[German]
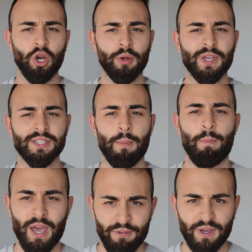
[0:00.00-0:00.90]
ob das ein
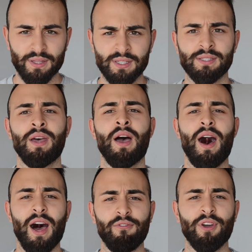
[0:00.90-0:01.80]
perfektes
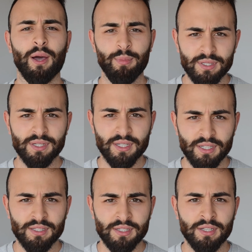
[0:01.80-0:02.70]
Anfängerbusiness
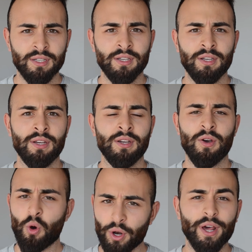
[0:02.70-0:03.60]
ist
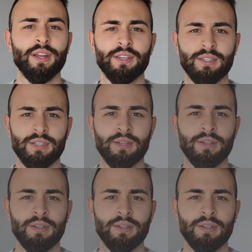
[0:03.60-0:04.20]
oder nicht.